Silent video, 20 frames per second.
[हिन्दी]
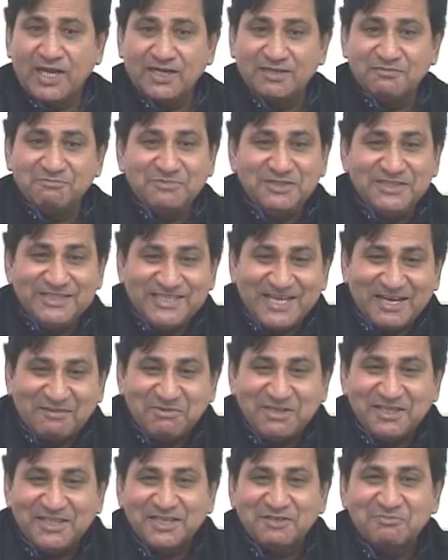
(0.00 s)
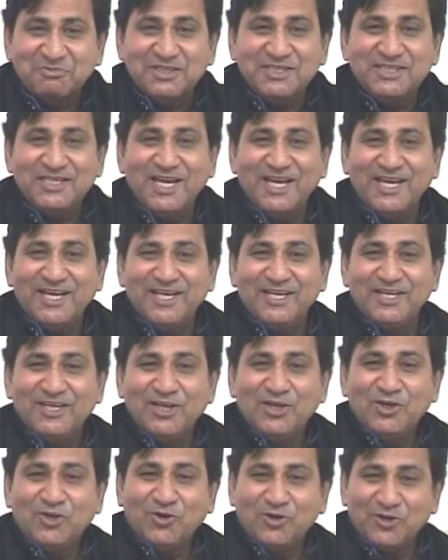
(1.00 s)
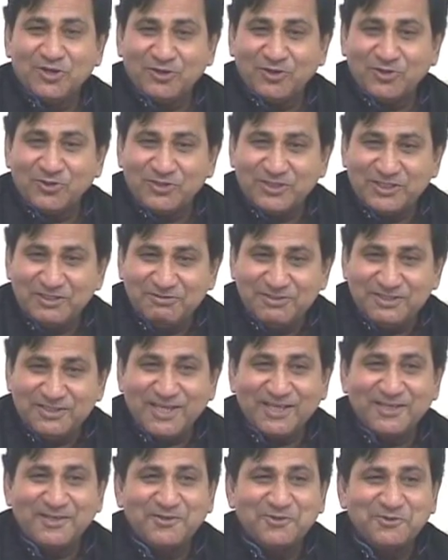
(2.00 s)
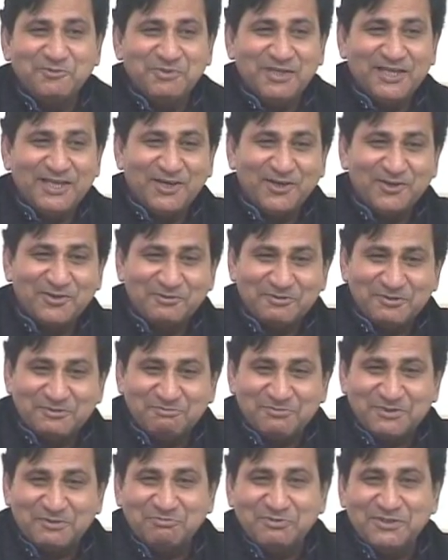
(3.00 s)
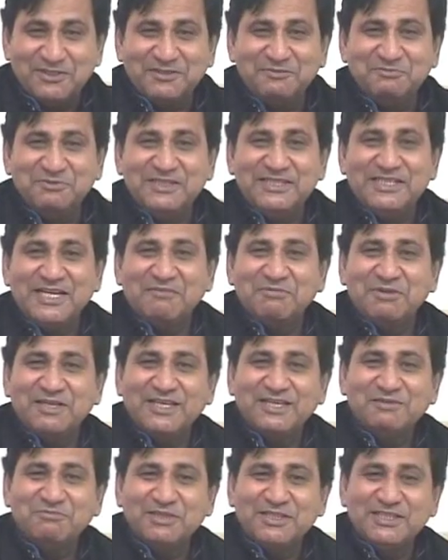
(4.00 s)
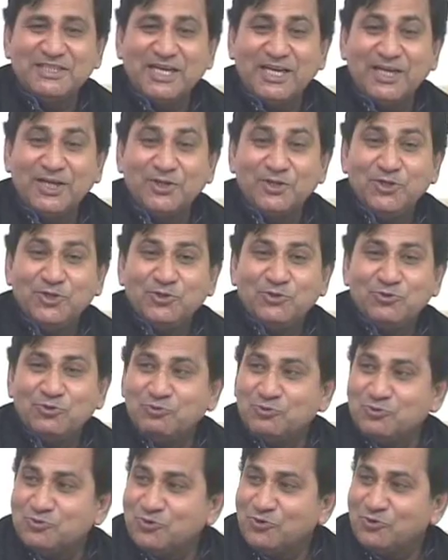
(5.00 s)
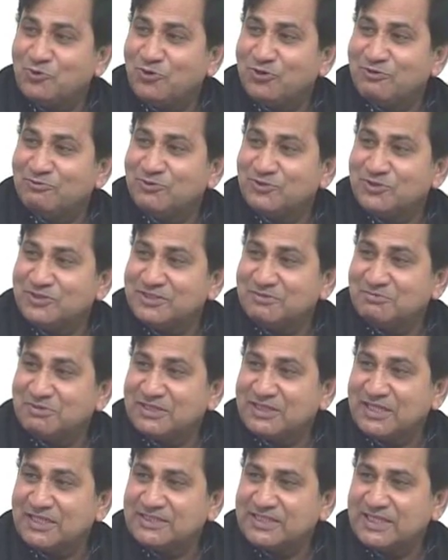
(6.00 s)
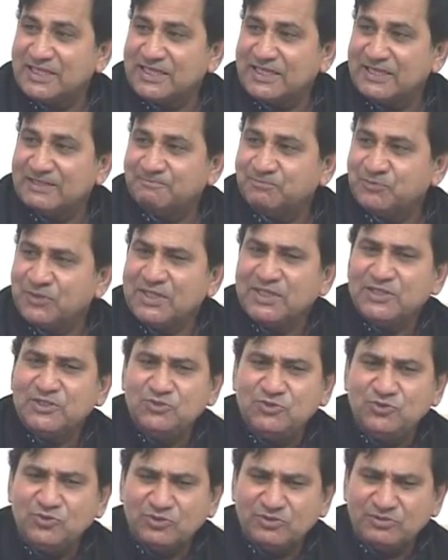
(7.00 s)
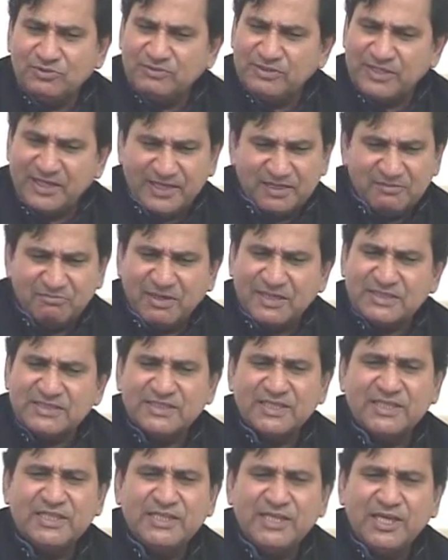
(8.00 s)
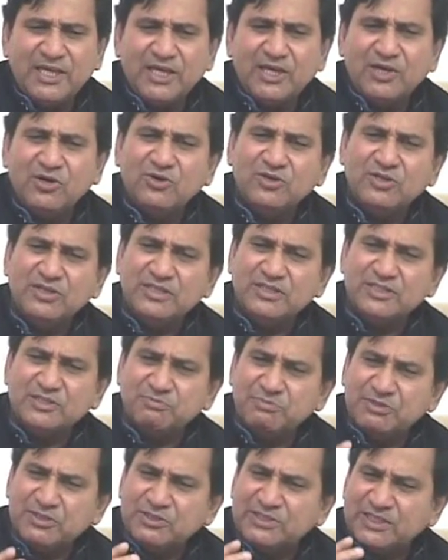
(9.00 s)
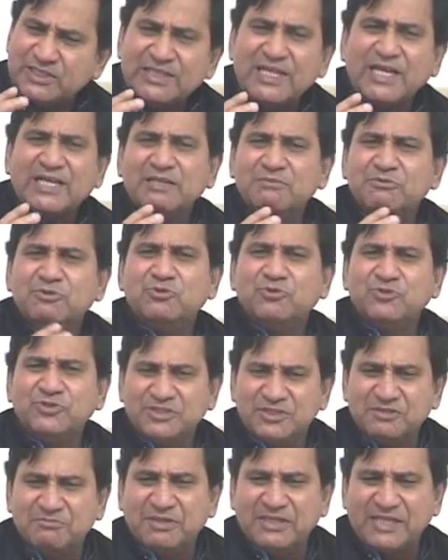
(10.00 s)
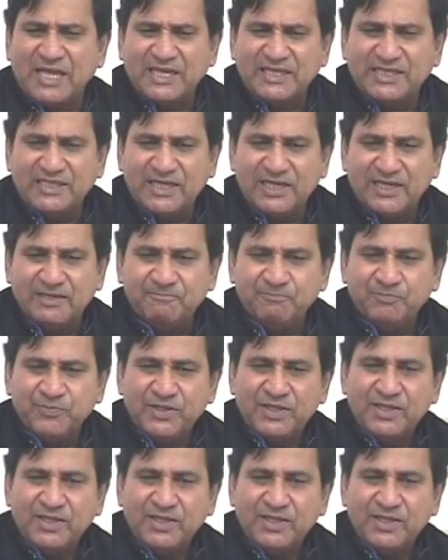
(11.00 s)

अगर मीडिया में गड़बड़ी है और और टीवी चैनलों में और प्रिंट मीडिया में गड़बड़ी है तो उसको कौन वोट से बदला जाएगा जो एक बात सही है और इसमें जनता की भी थोड़ी जिम्मेदारी है